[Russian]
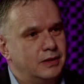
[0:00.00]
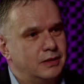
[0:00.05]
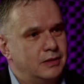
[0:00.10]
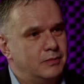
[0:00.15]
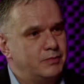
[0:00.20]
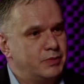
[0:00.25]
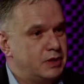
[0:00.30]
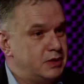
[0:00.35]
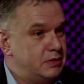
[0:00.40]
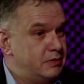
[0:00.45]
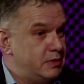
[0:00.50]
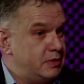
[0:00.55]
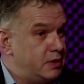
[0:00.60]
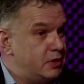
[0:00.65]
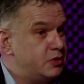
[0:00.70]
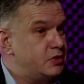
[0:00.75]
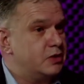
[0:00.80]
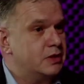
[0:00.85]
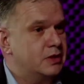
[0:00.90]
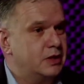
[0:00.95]
Когда,
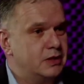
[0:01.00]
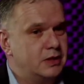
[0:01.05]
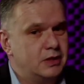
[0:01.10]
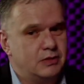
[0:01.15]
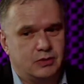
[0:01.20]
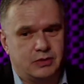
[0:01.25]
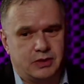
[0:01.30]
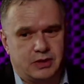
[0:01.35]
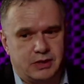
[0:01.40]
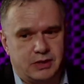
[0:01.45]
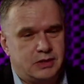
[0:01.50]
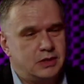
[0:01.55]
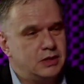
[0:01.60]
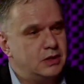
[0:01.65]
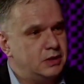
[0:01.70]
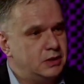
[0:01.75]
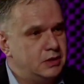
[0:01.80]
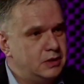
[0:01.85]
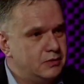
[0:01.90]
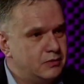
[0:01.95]
противоречия, когда вот Россия и